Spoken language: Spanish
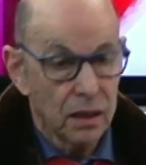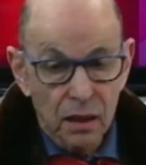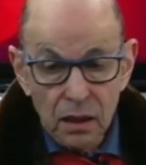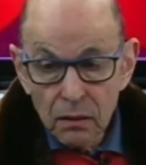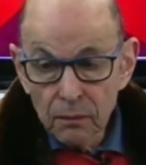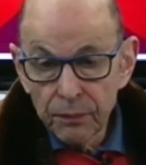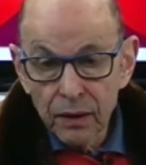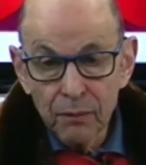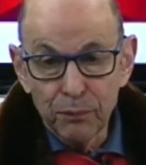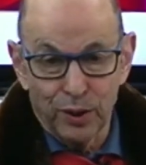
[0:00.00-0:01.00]
y
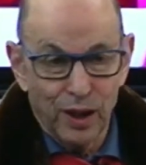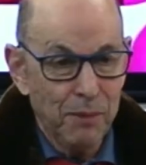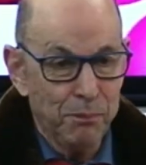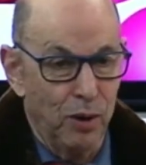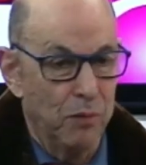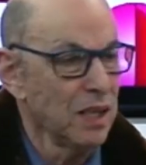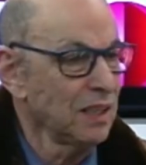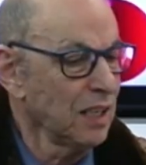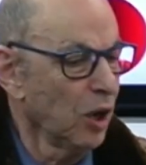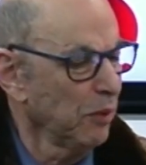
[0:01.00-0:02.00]
por ejemplo, a mí
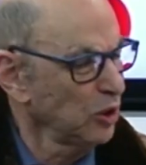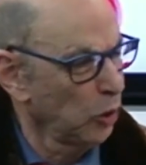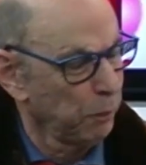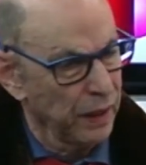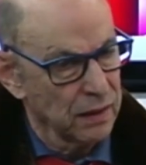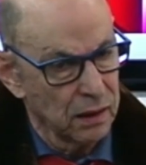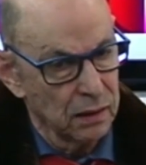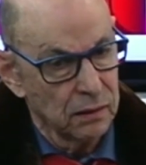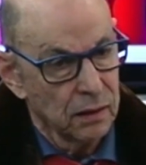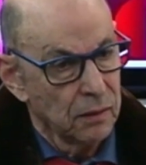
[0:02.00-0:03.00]
sí no me
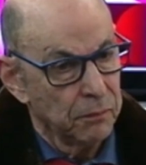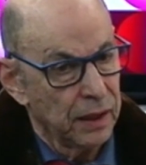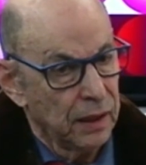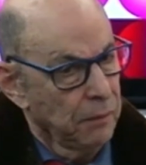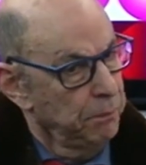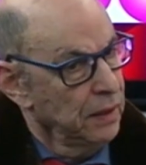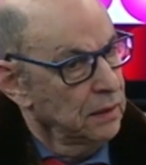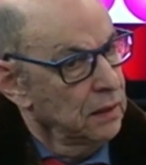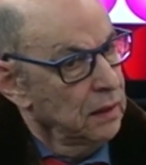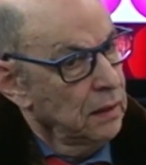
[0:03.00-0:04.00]
sorprende ver al
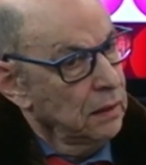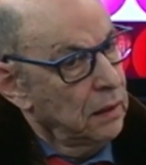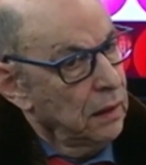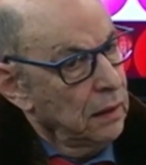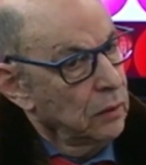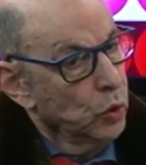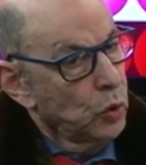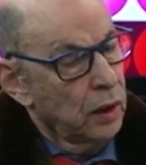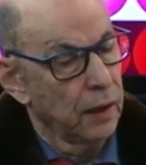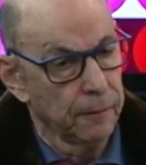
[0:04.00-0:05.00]
presidente
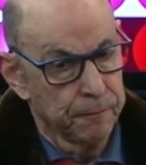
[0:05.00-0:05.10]
Duque